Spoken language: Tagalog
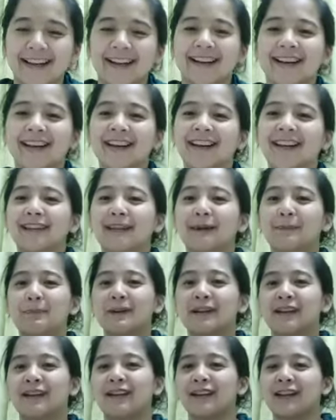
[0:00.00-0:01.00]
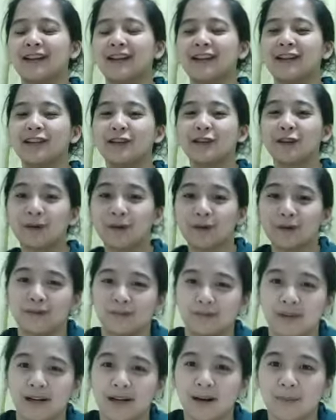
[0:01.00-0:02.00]
Ang gaganda pa rin ng inyong
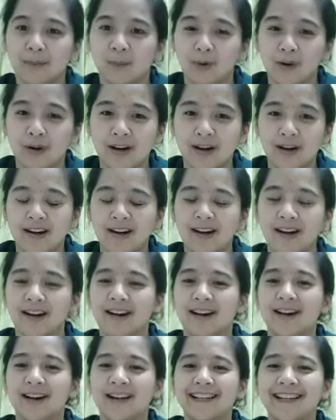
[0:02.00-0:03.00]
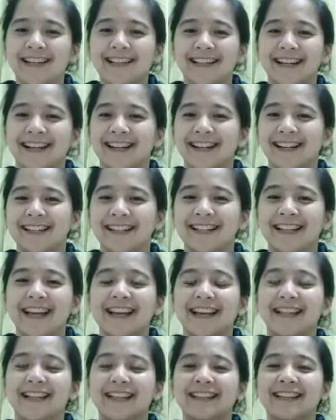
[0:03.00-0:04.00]
mga mukha. Ayan.
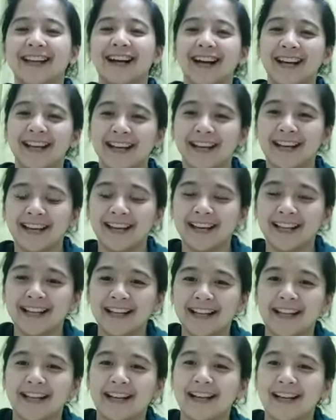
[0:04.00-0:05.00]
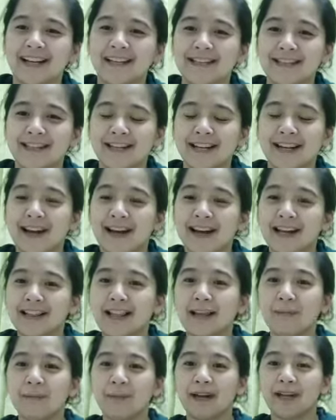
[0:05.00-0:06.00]
Dahil andyan ang
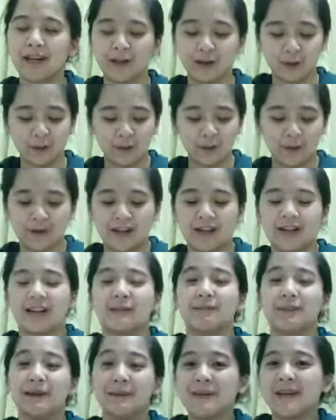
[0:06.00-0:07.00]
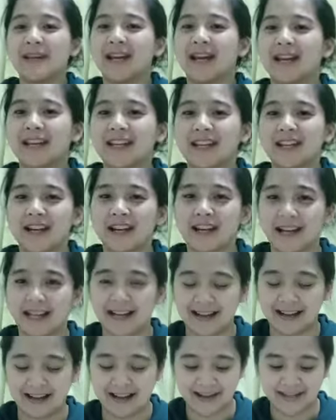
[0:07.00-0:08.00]
ating Panginoon na nagbibigay ng
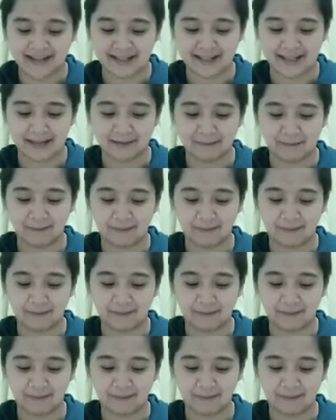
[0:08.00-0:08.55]
kalakasan.